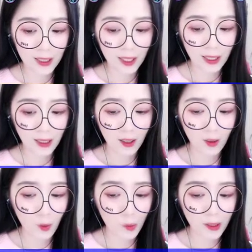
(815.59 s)
竟敢
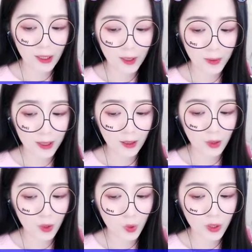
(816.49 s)
如此肆无忌
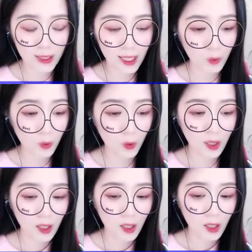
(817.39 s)
惮地凌辱一
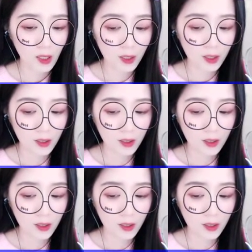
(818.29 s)
国公主。